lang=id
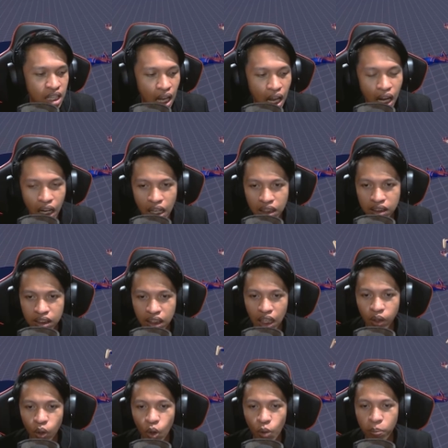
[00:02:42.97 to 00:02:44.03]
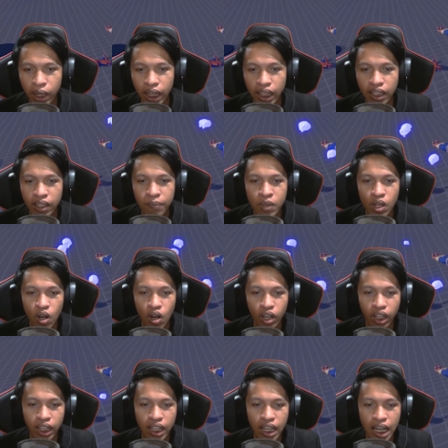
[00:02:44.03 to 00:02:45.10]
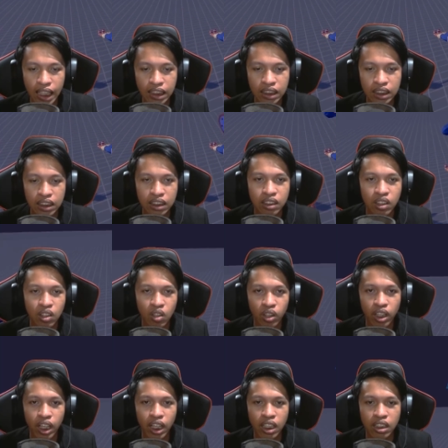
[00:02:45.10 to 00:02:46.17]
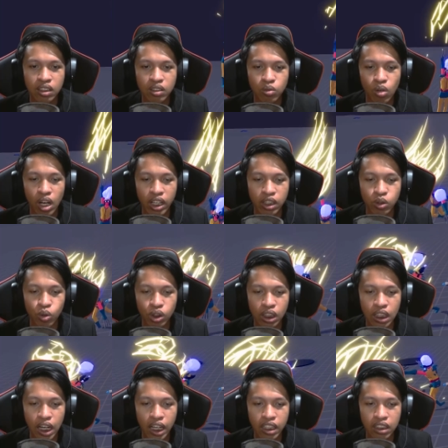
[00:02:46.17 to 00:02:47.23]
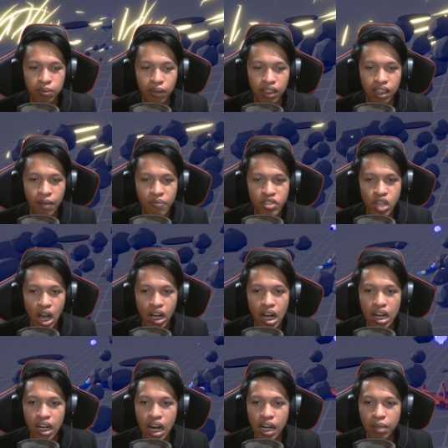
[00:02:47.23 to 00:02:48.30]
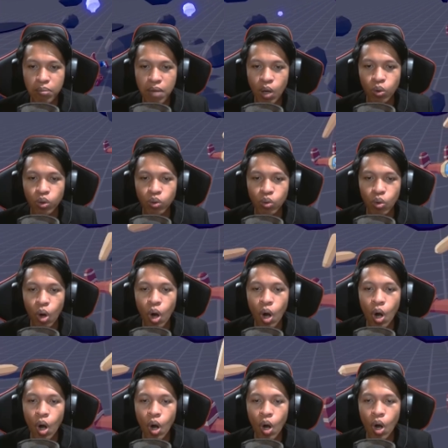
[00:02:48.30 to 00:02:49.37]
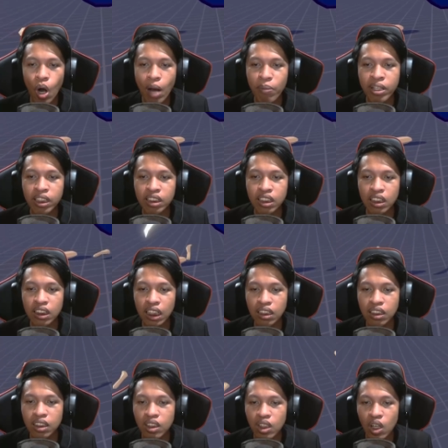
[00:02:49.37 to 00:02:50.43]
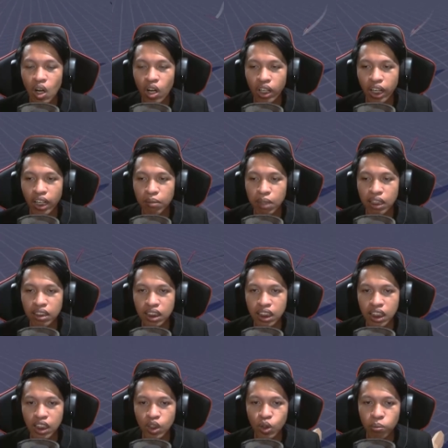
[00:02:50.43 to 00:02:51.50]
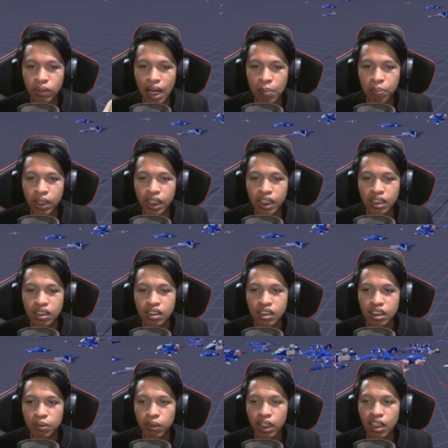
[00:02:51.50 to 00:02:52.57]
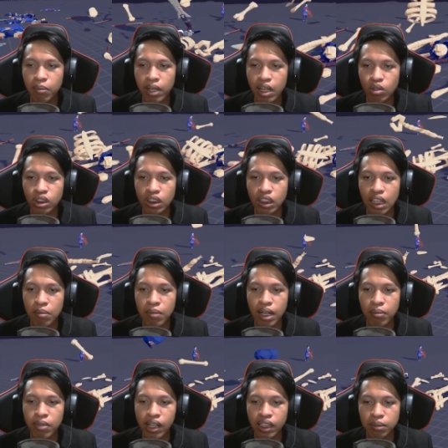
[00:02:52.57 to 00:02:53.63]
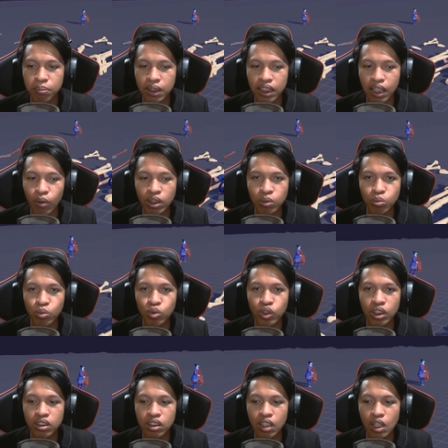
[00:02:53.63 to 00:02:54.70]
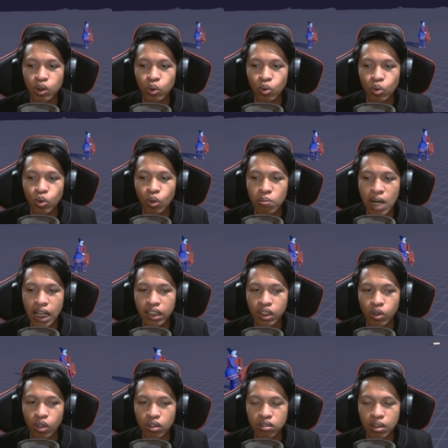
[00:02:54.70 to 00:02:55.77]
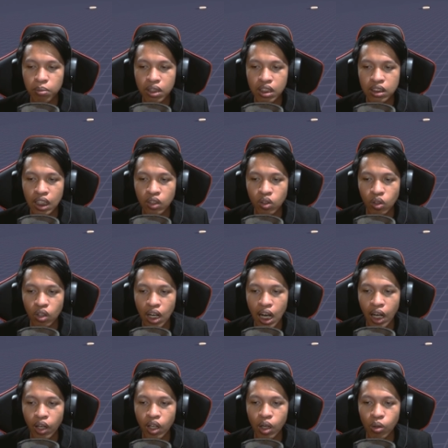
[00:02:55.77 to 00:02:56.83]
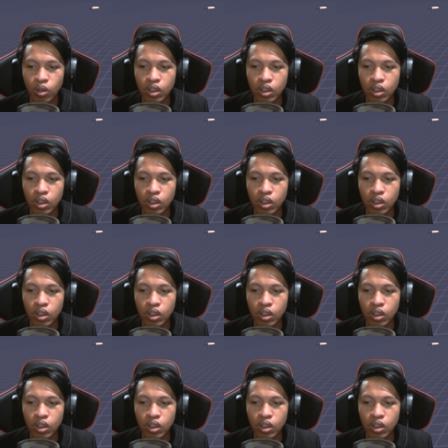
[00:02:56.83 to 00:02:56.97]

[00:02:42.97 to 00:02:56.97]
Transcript: Sangat-sangat OP. Oke, okay, nice. Oke. Okay. Wah, ini jurus andalannya sepertinya. Cakaran maut. Wow, apa ini gejang-gejang? Oke, okay, masih hidup tapi sepertinya ada yang harus ditambah biar cepat tewas. Buset, sekali seruduk mati dong. Tapi dia jatuh. Aduh.